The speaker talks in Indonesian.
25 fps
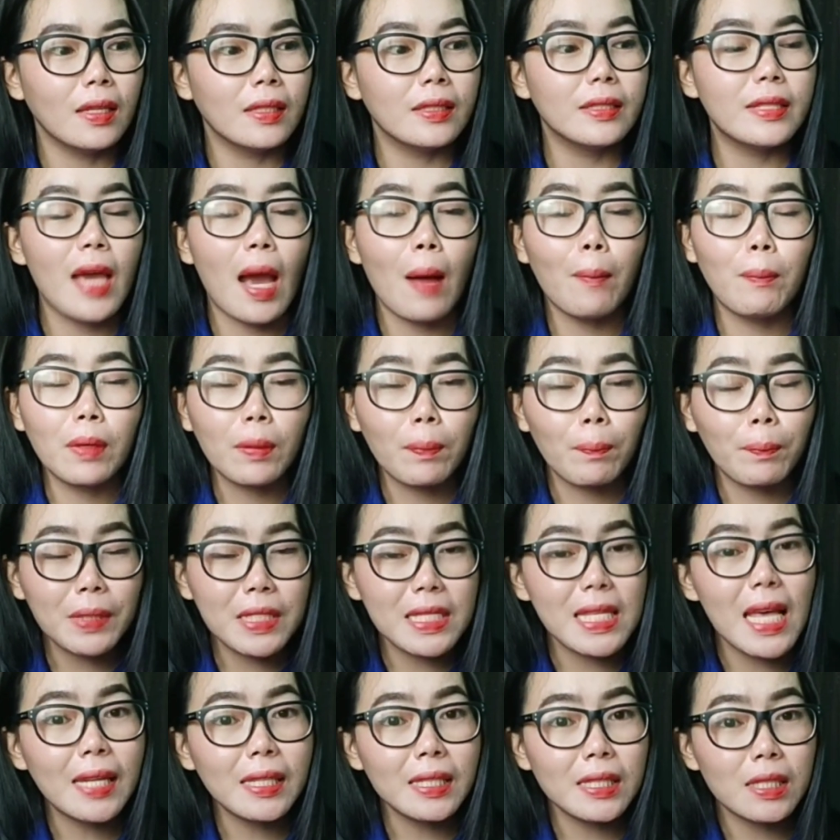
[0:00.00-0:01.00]
dia
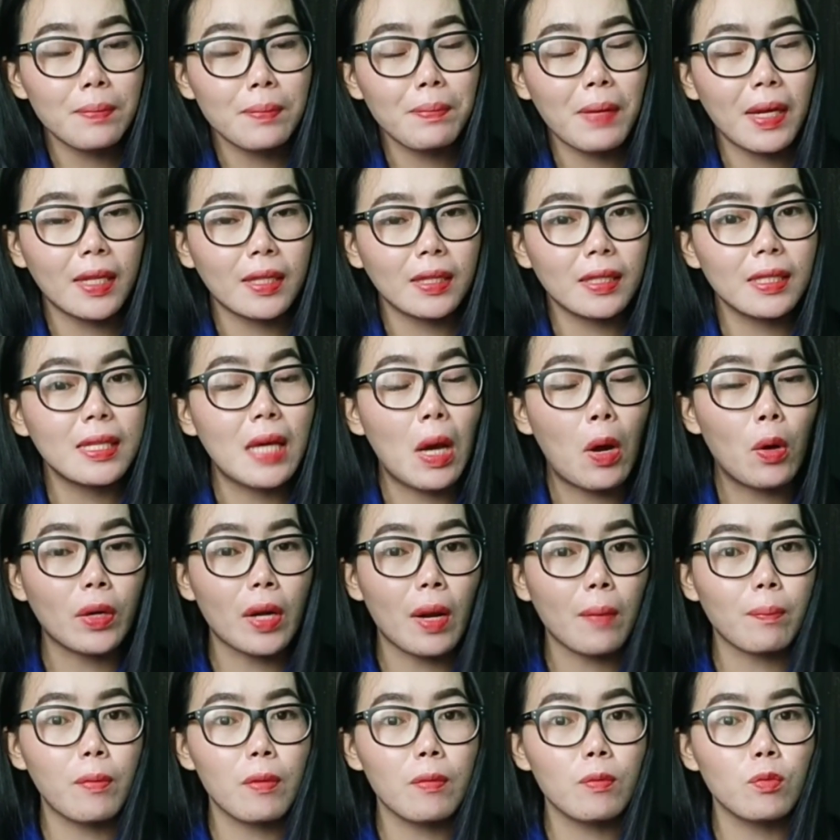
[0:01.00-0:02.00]
berpesan kepada tiga
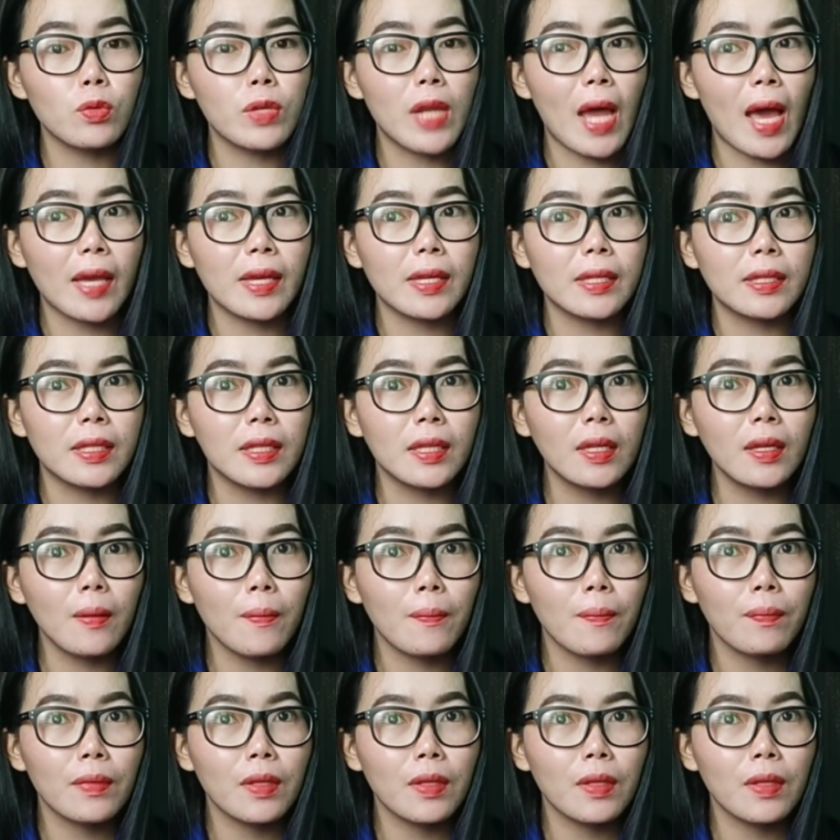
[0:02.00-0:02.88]
orang pemuda ini